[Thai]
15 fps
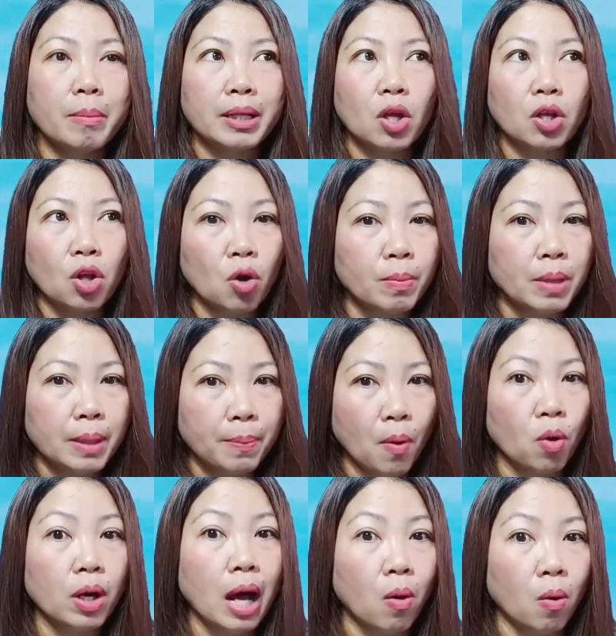มันต้องมีโพ
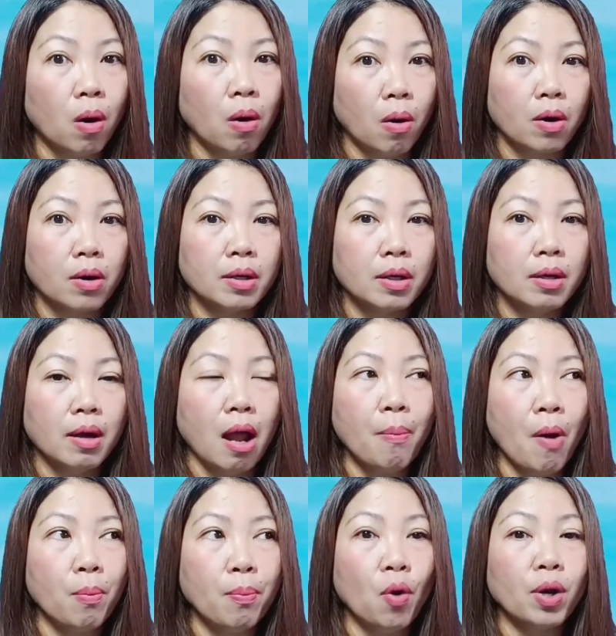สต์เอาออก แล้ว
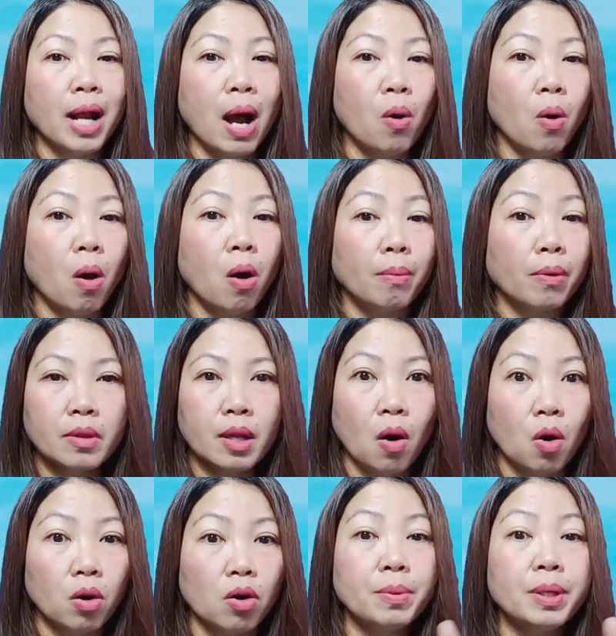พอโพสต์เอาออก
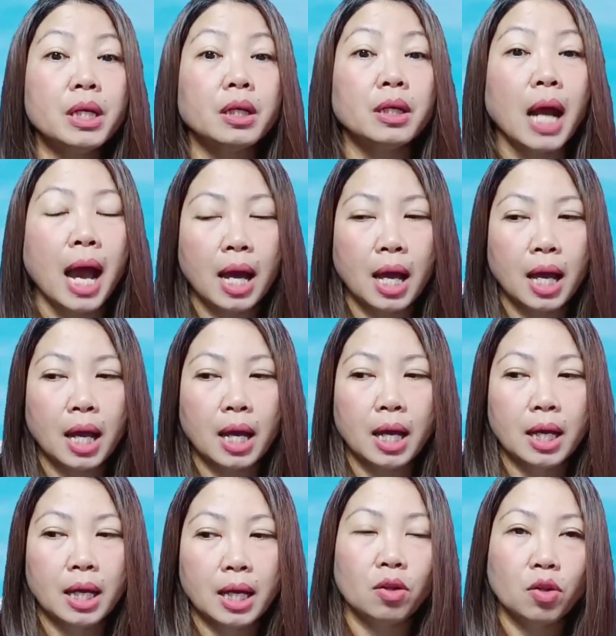ออกรอบที่หนึ่งนะ
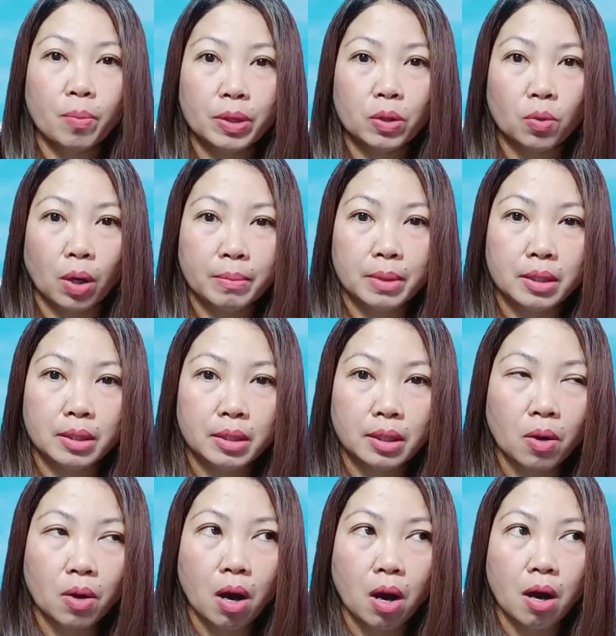เราต้องไปตรวจมือ
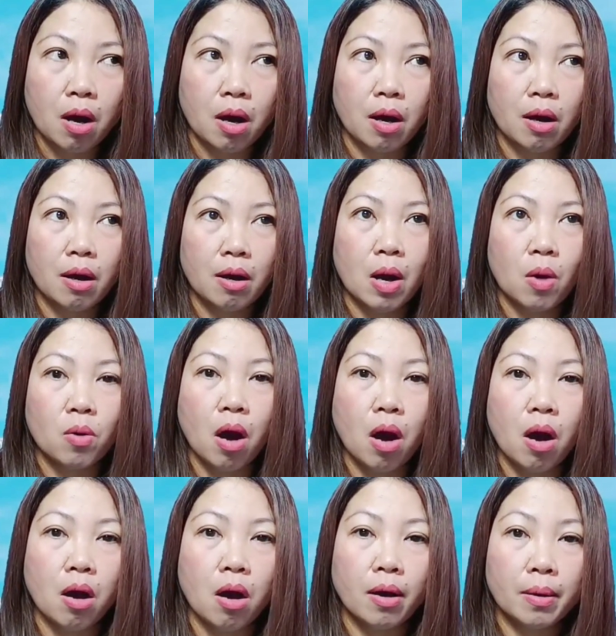แล้วก็ แล้ว
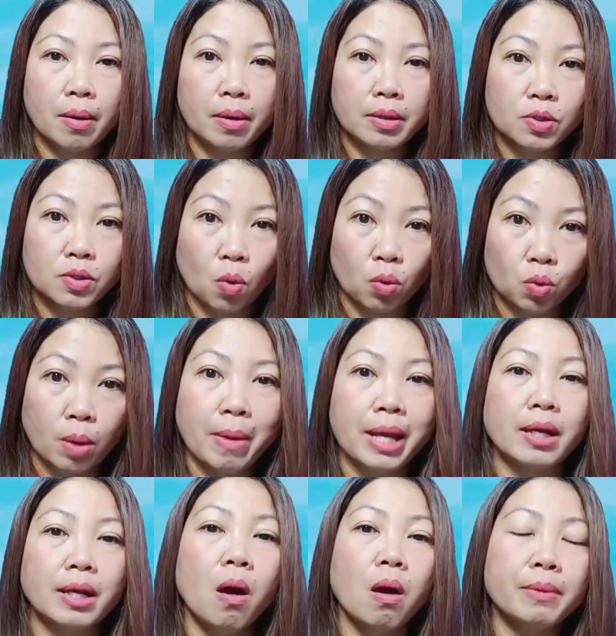ก็ส่งตรวจให
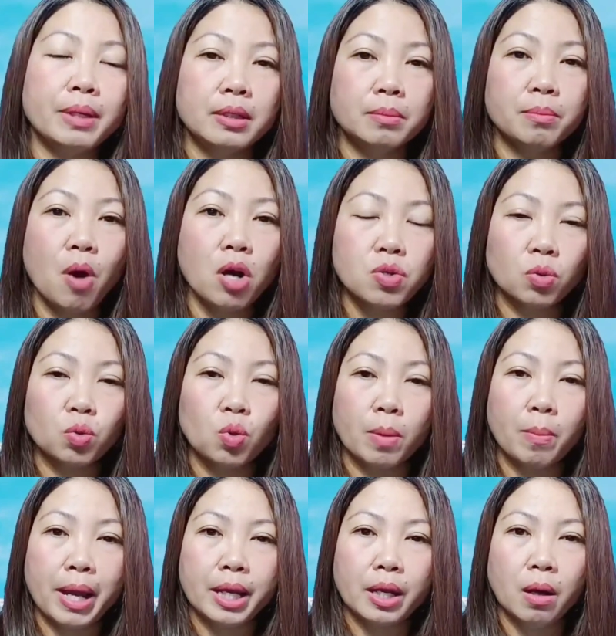ม่อีกรอบหนึ่งพอส่งตร
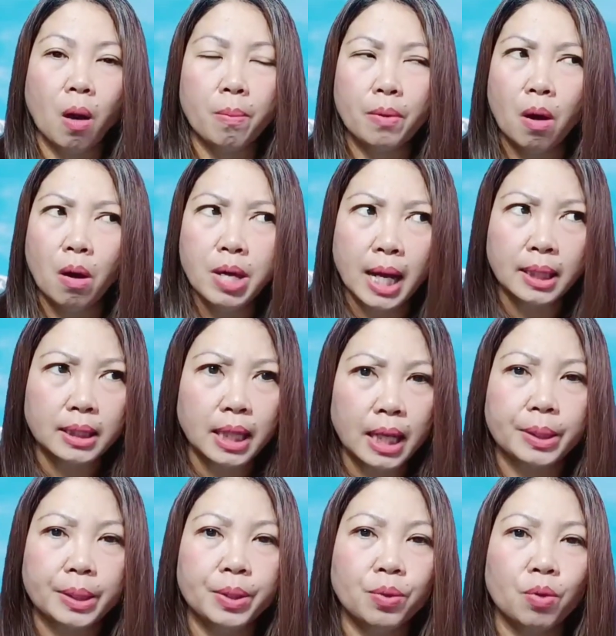วจใหม่อีกรอบ ก็ยัง
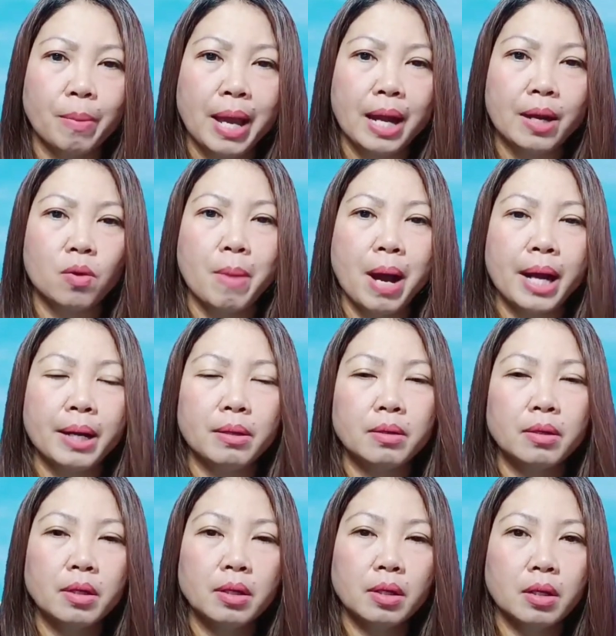ติดอยู่ไม่อนุมัติ
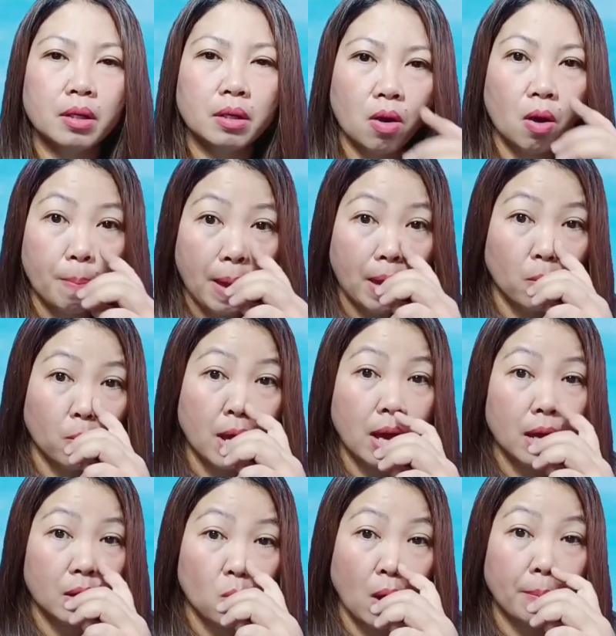ก็แปลว่า
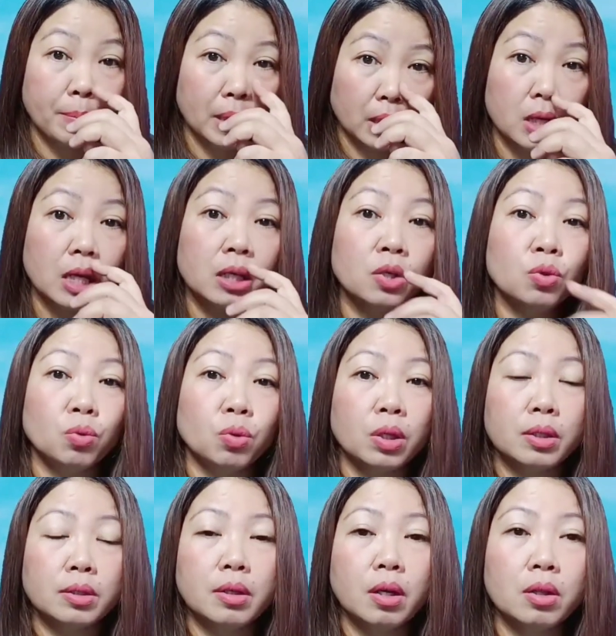ไอ้ความผิดก็ยังอยู่
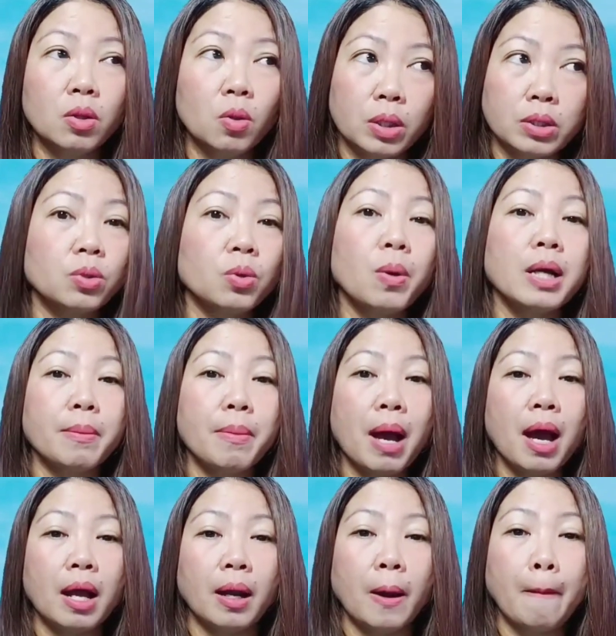ก็ตรวจจนกว่าจะ
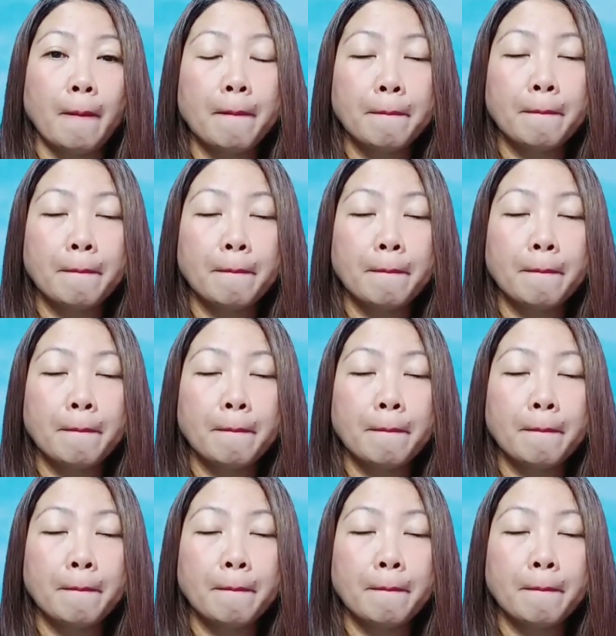ผ่าน